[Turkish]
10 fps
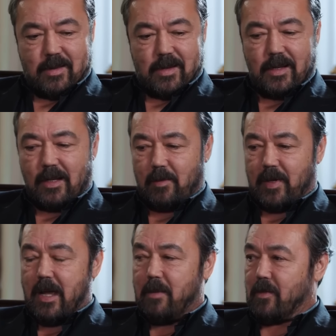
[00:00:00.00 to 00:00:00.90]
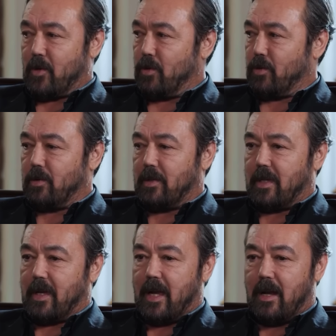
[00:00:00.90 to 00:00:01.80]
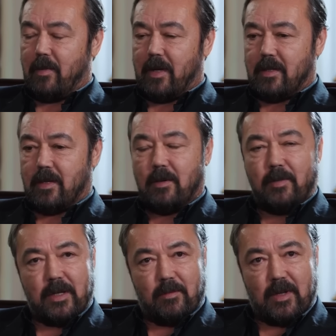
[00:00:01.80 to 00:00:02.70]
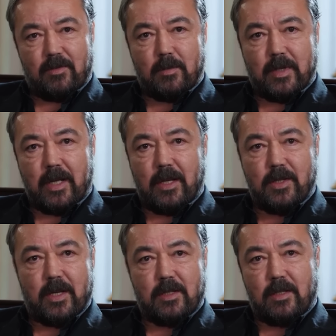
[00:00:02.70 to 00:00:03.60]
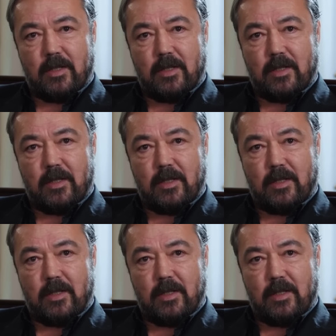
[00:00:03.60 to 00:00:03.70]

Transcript: Halil İbrahim konusunda da elbet benim lafıma geleceksin